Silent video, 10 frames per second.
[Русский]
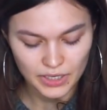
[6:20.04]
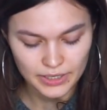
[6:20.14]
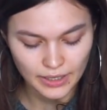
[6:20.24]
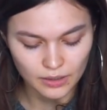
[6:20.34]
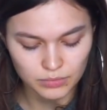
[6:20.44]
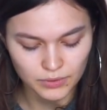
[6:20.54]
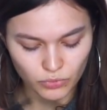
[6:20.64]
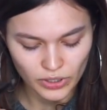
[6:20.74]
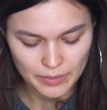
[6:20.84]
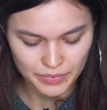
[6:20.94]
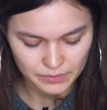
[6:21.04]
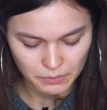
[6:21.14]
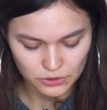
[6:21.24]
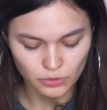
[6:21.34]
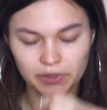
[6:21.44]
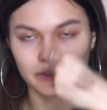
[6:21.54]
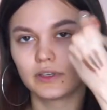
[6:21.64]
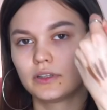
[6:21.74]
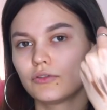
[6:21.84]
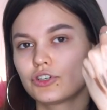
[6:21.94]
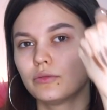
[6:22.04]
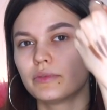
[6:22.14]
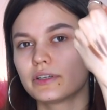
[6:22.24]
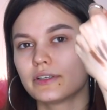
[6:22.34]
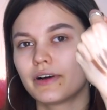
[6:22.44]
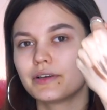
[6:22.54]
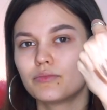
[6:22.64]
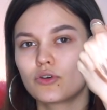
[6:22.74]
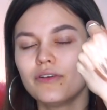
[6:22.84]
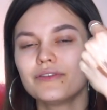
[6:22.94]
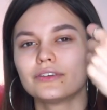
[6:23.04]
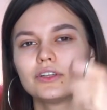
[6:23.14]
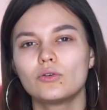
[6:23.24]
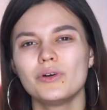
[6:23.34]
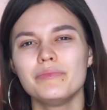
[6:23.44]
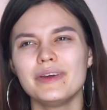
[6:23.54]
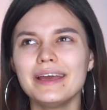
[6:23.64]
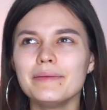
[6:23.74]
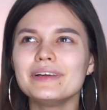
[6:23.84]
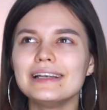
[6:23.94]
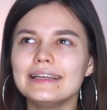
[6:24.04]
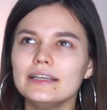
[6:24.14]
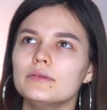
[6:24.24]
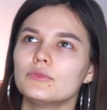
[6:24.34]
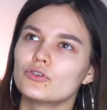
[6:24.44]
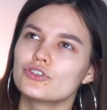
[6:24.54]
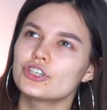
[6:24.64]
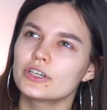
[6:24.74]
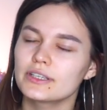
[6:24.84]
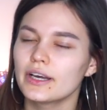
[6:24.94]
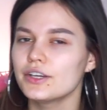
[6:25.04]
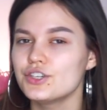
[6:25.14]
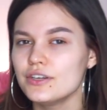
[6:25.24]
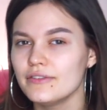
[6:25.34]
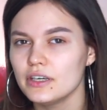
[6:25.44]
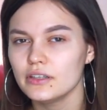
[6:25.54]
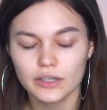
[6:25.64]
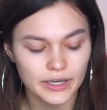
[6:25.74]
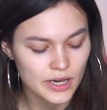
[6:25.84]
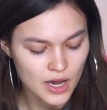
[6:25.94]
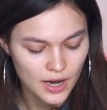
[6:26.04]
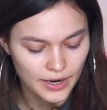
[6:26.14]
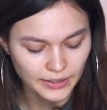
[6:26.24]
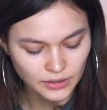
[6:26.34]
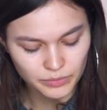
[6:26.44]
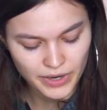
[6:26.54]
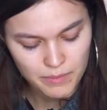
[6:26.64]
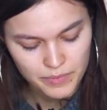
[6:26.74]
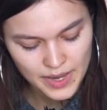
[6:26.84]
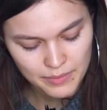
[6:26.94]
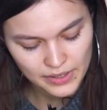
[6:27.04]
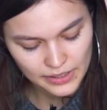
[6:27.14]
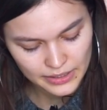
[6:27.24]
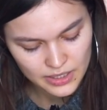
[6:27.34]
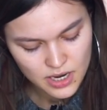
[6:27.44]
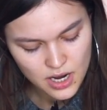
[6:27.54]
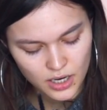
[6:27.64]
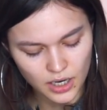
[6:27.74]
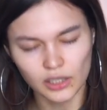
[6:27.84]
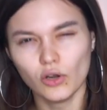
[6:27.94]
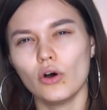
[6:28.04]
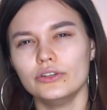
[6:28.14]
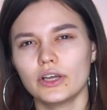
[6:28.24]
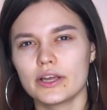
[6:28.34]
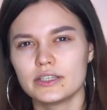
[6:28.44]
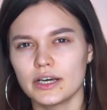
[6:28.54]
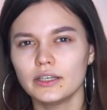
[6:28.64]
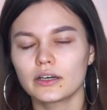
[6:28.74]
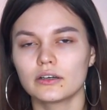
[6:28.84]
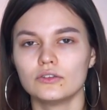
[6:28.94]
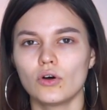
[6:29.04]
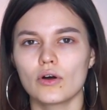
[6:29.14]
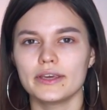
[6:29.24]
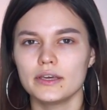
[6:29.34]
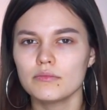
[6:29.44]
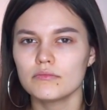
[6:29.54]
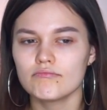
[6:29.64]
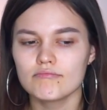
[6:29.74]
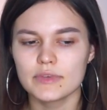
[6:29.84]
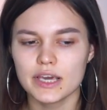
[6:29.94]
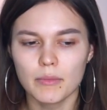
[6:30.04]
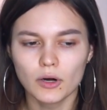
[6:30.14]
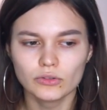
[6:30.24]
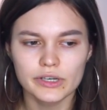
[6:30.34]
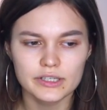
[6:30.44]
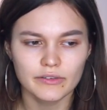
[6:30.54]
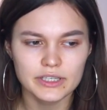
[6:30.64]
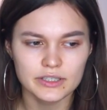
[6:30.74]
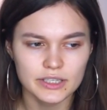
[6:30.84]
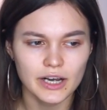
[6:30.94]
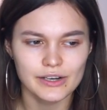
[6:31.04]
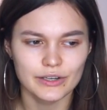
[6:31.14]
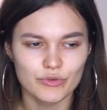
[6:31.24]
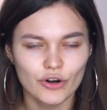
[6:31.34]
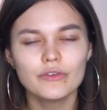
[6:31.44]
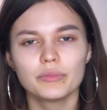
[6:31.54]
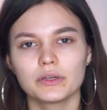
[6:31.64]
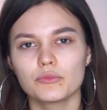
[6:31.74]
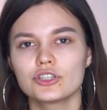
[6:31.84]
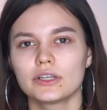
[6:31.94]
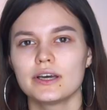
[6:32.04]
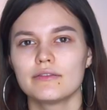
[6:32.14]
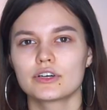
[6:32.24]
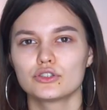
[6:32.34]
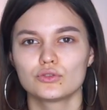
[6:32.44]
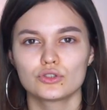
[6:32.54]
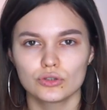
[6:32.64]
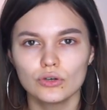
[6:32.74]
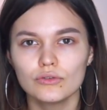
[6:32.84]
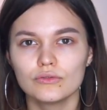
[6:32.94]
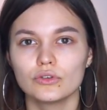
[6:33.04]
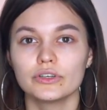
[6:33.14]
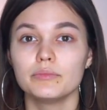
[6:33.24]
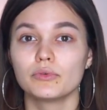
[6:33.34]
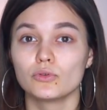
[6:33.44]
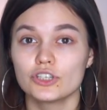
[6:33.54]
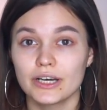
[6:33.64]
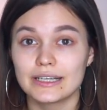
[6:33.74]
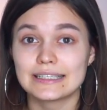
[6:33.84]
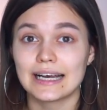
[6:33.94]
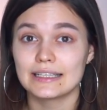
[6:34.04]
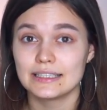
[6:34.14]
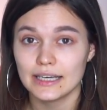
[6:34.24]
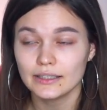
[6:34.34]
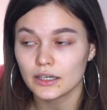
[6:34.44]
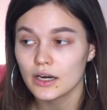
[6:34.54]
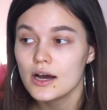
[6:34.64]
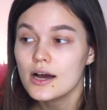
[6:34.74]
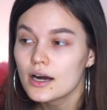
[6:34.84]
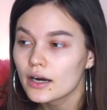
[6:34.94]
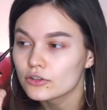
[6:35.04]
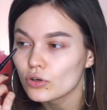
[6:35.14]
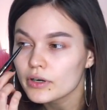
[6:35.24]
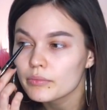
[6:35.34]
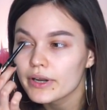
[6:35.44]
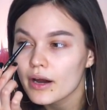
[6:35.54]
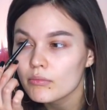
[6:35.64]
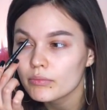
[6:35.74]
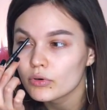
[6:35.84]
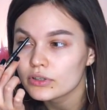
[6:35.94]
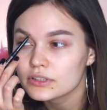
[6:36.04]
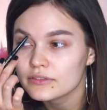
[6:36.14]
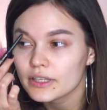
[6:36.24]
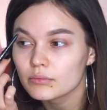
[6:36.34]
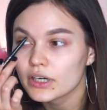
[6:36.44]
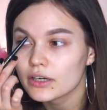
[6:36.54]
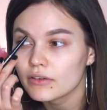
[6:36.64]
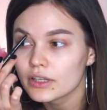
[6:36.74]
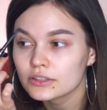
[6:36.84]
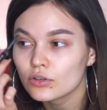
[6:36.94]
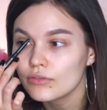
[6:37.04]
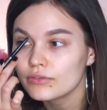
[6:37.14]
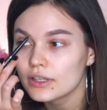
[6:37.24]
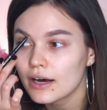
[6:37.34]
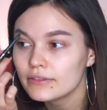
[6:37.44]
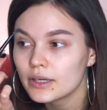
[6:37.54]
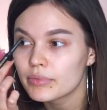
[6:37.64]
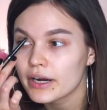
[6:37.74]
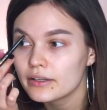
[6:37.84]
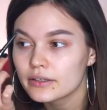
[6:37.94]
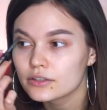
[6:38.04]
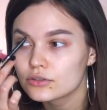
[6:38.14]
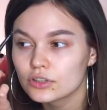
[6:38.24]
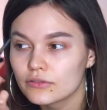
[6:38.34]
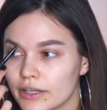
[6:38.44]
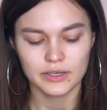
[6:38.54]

И как бы более приспособлен для того, чтобы рисовать брови, он такой пепельный, немножечко с коричневинкой. А этот прям пепельный, холодный оттенок, но им я могу нарисовать идеальные брови, потому что я его растушевываю, и получается оттенок, который прям под цвет моих волосков. Главное правильно растушевать.